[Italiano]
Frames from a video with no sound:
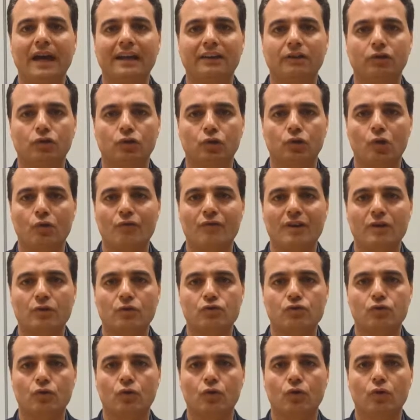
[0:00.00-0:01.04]
e trovano
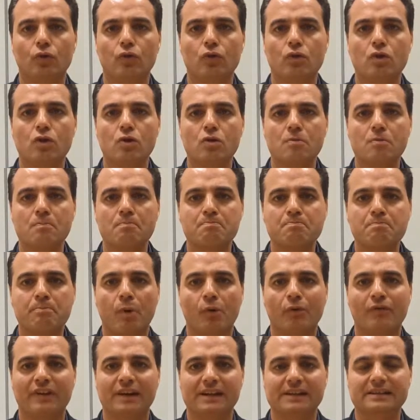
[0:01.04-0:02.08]
solo
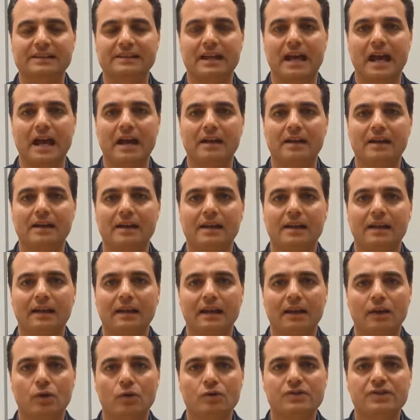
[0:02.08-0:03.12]
povertà,
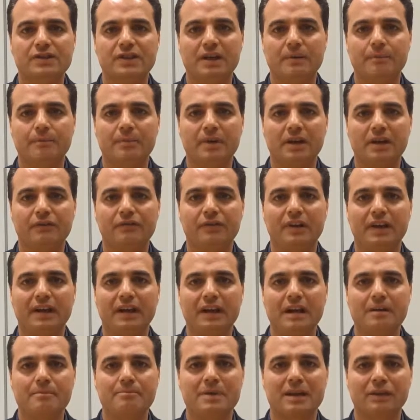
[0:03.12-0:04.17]
le nostre
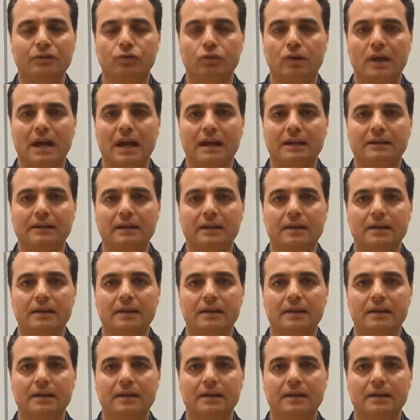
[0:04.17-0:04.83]
periferie abbandonate.